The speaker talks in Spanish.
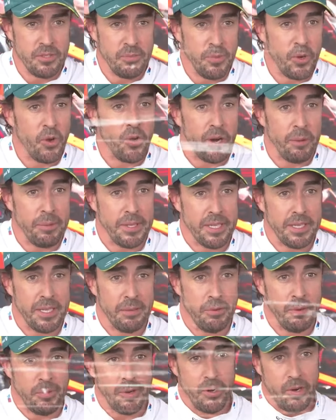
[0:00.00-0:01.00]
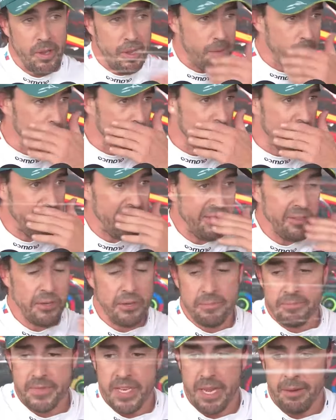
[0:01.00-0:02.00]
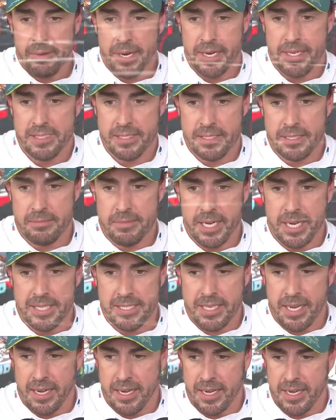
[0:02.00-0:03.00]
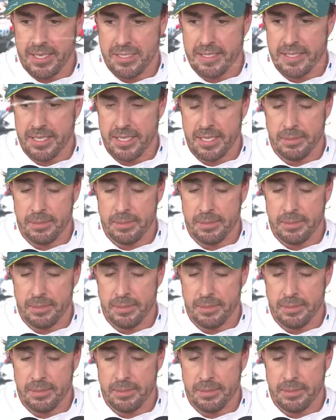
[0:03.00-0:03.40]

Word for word: Es un poco repetitivo, pero lo llevamos diciendo ya varias, varias carreras.